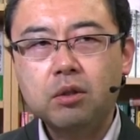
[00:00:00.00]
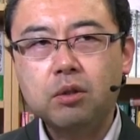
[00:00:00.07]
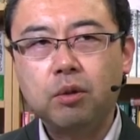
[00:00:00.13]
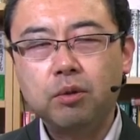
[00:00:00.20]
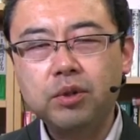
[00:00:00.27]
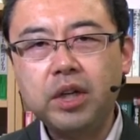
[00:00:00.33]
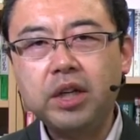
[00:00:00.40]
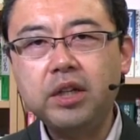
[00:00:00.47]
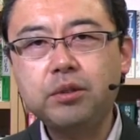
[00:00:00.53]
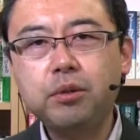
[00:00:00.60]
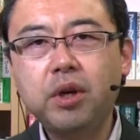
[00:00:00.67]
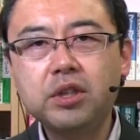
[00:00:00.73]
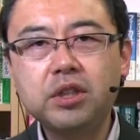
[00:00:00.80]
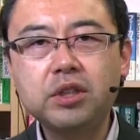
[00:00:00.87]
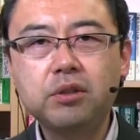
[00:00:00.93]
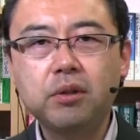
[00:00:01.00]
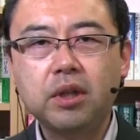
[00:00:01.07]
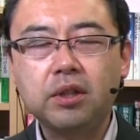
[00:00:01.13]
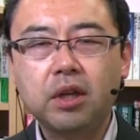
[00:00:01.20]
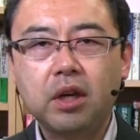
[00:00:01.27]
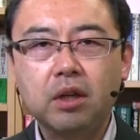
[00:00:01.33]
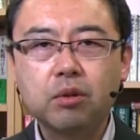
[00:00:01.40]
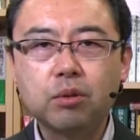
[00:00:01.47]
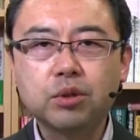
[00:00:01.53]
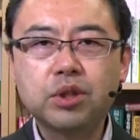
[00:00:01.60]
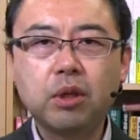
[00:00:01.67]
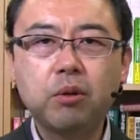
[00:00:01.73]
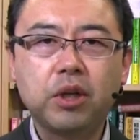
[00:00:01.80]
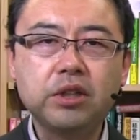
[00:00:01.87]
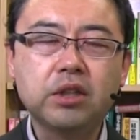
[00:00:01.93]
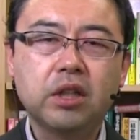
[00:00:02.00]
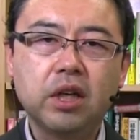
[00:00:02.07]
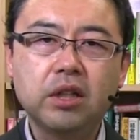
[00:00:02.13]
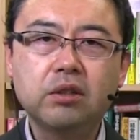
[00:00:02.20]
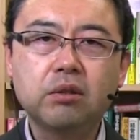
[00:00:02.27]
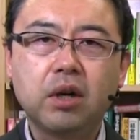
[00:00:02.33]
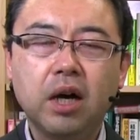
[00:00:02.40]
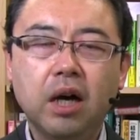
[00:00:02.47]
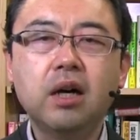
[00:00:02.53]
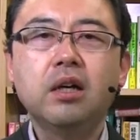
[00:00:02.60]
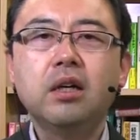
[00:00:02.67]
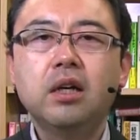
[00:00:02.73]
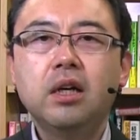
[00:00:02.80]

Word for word: こんだけ忙しい人なんだからこうした方がいいんじゃないとか、